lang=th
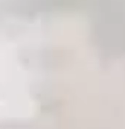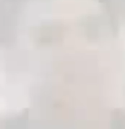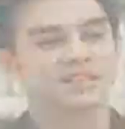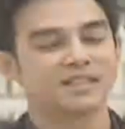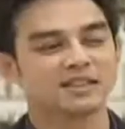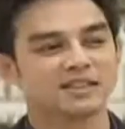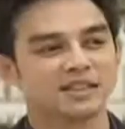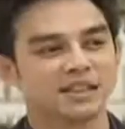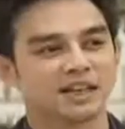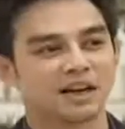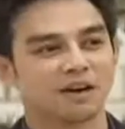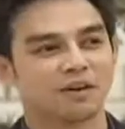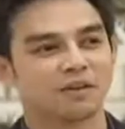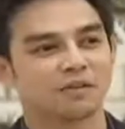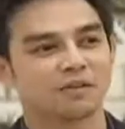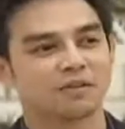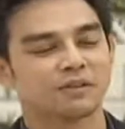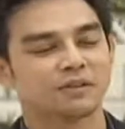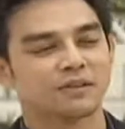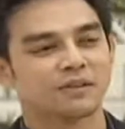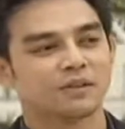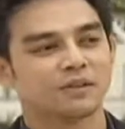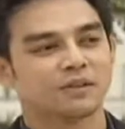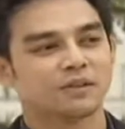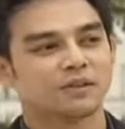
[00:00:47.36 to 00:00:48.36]
จริง ๆแล้ว
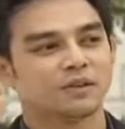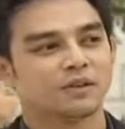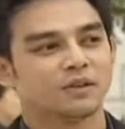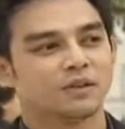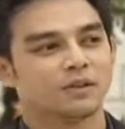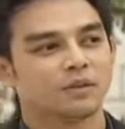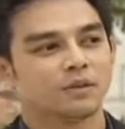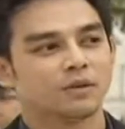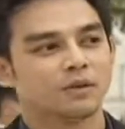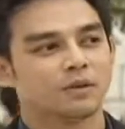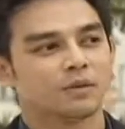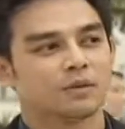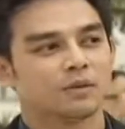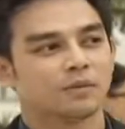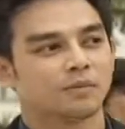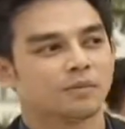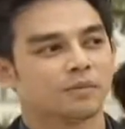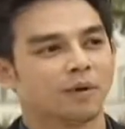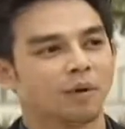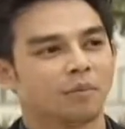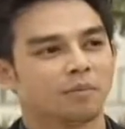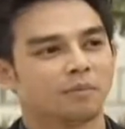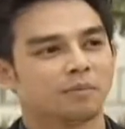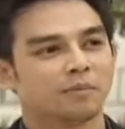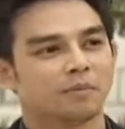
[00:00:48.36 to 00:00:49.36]

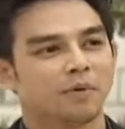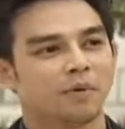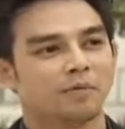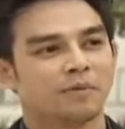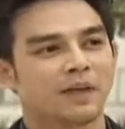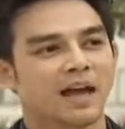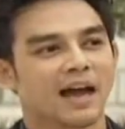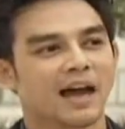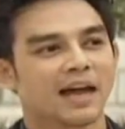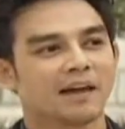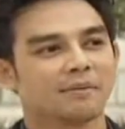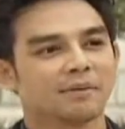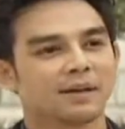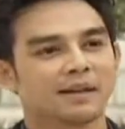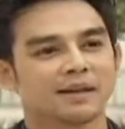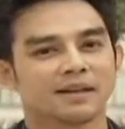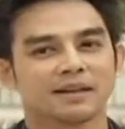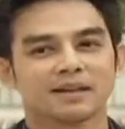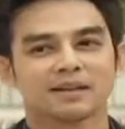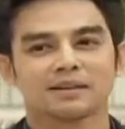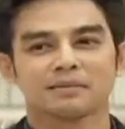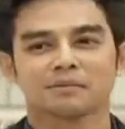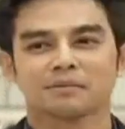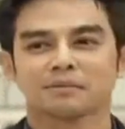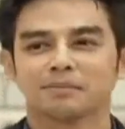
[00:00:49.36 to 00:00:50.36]
ผมผมอยากให้มัน
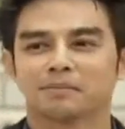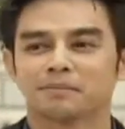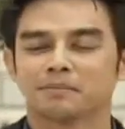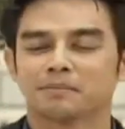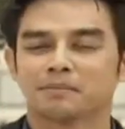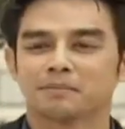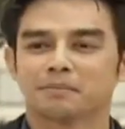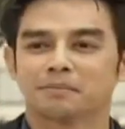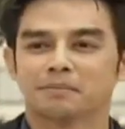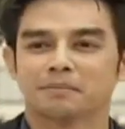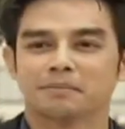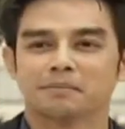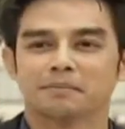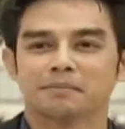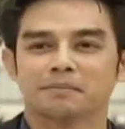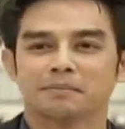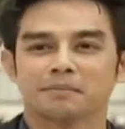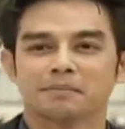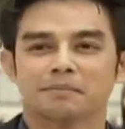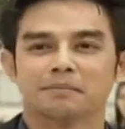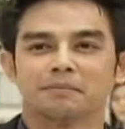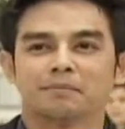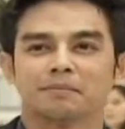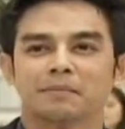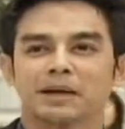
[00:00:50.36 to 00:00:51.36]

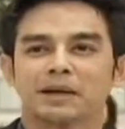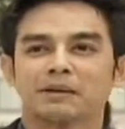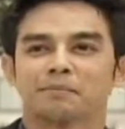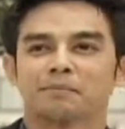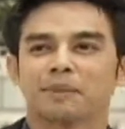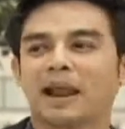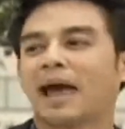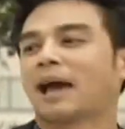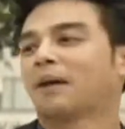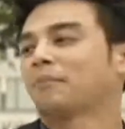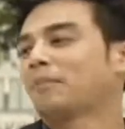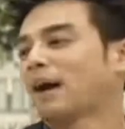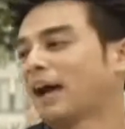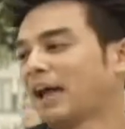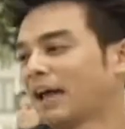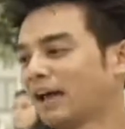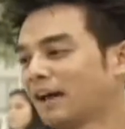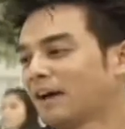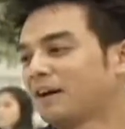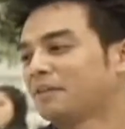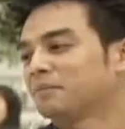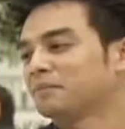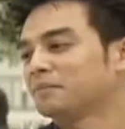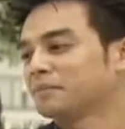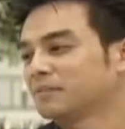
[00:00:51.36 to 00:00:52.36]
มันแปลกใหม่
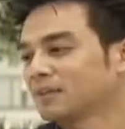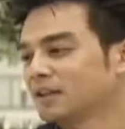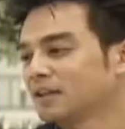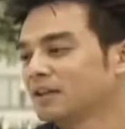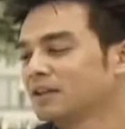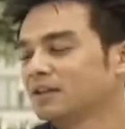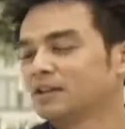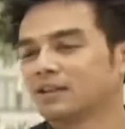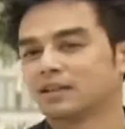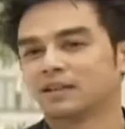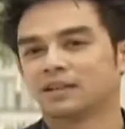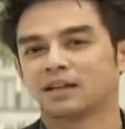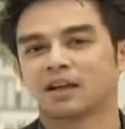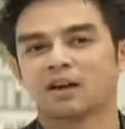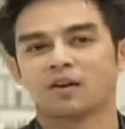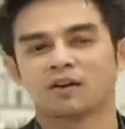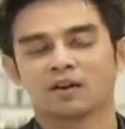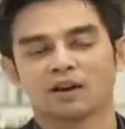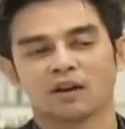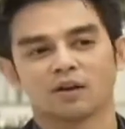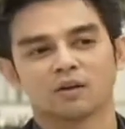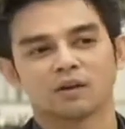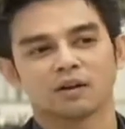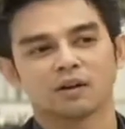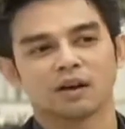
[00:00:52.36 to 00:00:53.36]
ครับ คือเรา
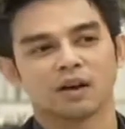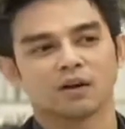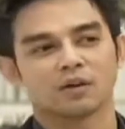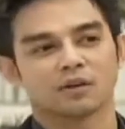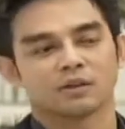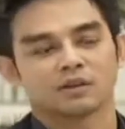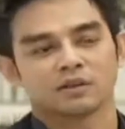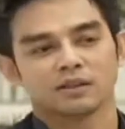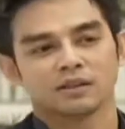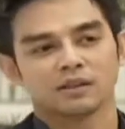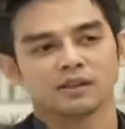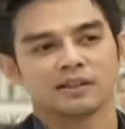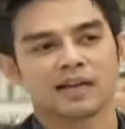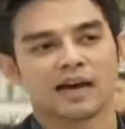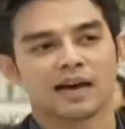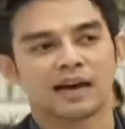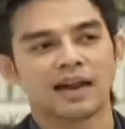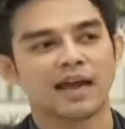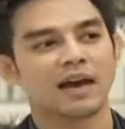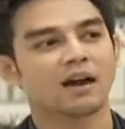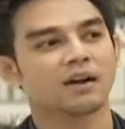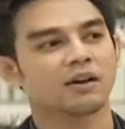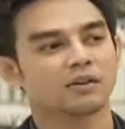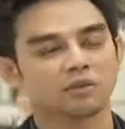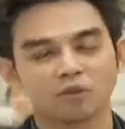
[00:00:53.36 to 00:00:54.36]
เราเราอย่าง
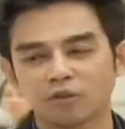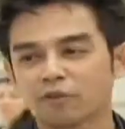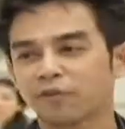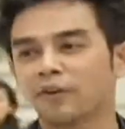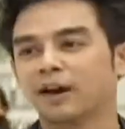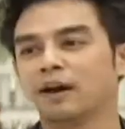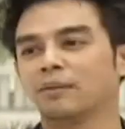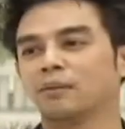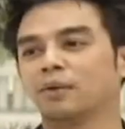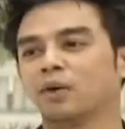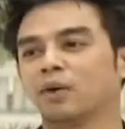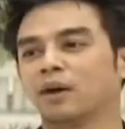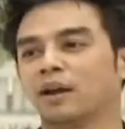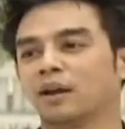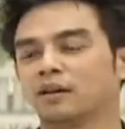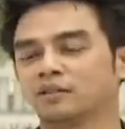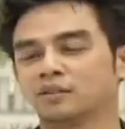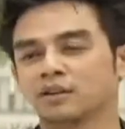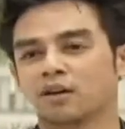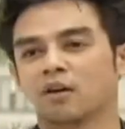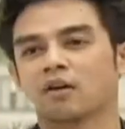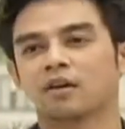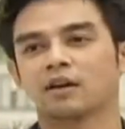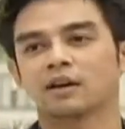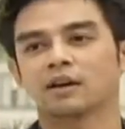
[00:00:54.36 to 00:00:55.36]
แรกเราต้องเฟิร์มด้วยแล้ว
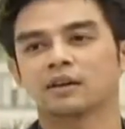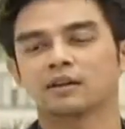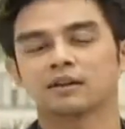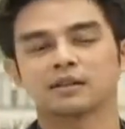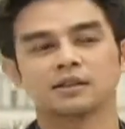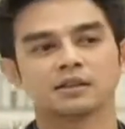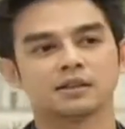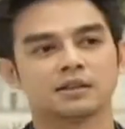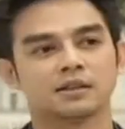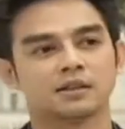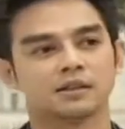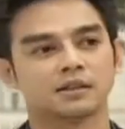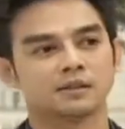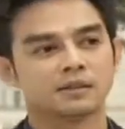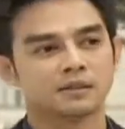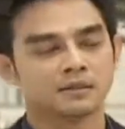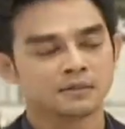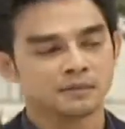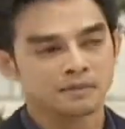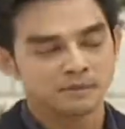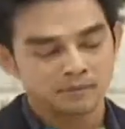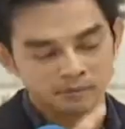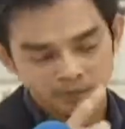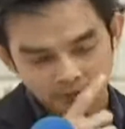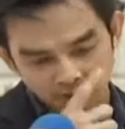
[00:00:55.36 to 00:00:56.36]
สองก็คือ
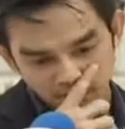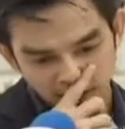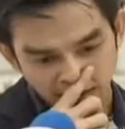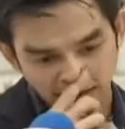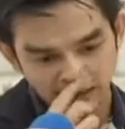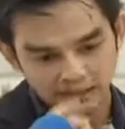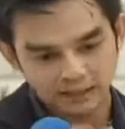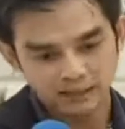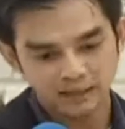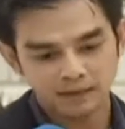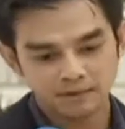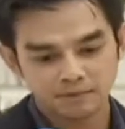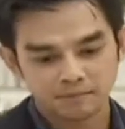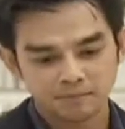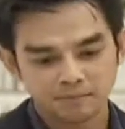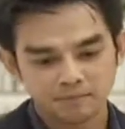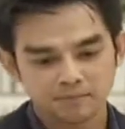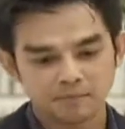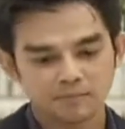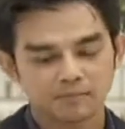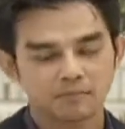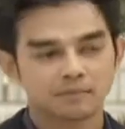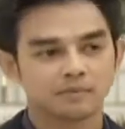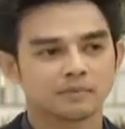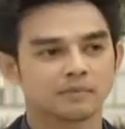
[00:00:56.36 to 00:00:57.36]
เดี๋ยวนี้
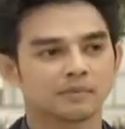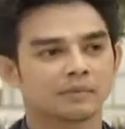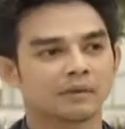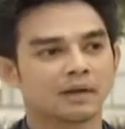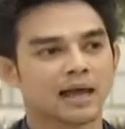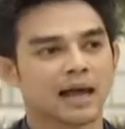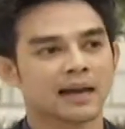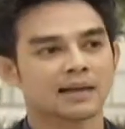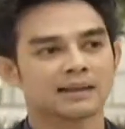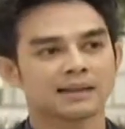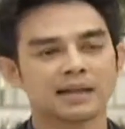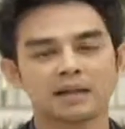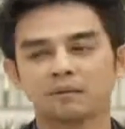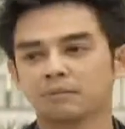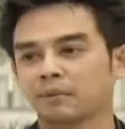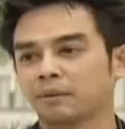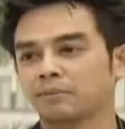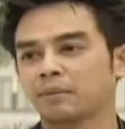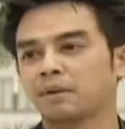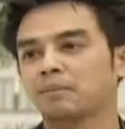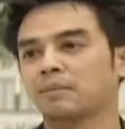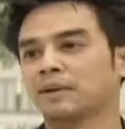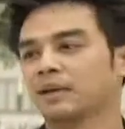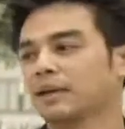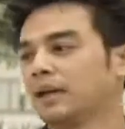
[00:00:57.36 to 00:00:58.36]
การเต้นมัน
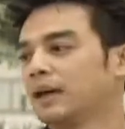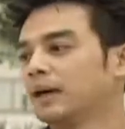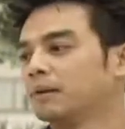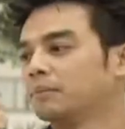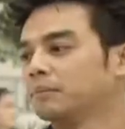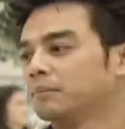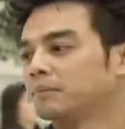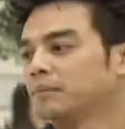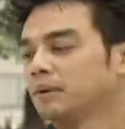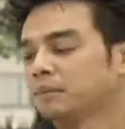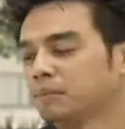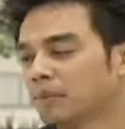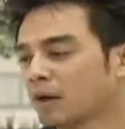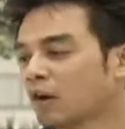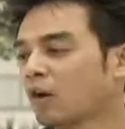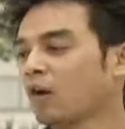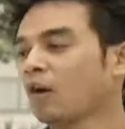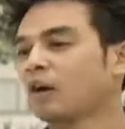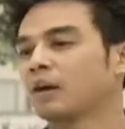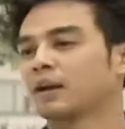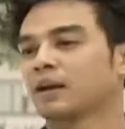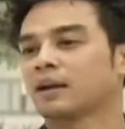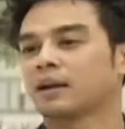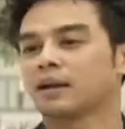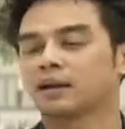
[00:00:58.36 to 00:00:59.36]
ไม่เหมือนเดิมเหมือนเมื่อก่
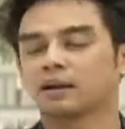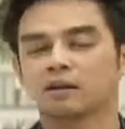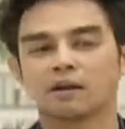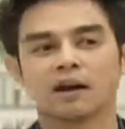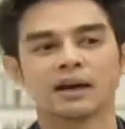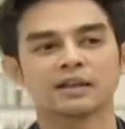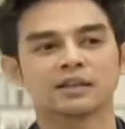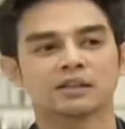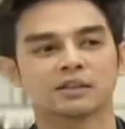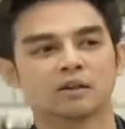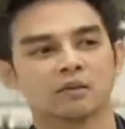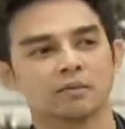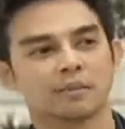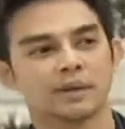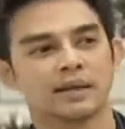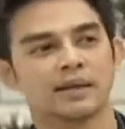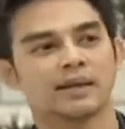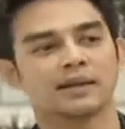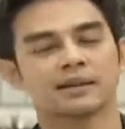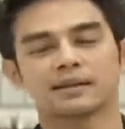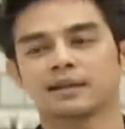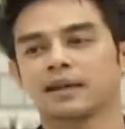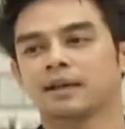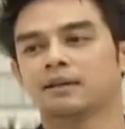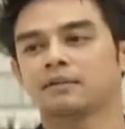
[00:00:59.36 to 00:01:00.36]
อนนะฮะเราก็อาจจะต้องไป
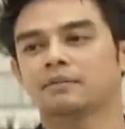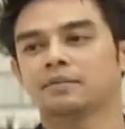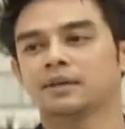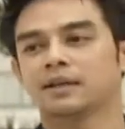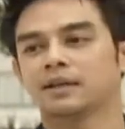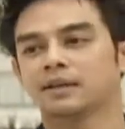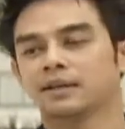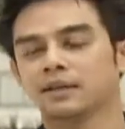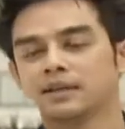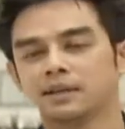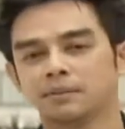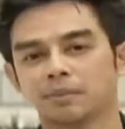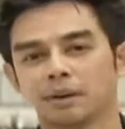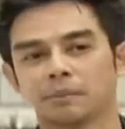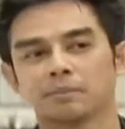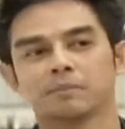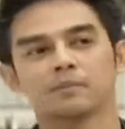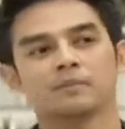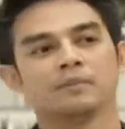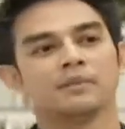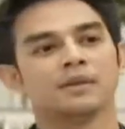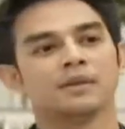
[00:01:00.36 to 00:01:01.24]
เรียนเต้นเพื่อที่แบบ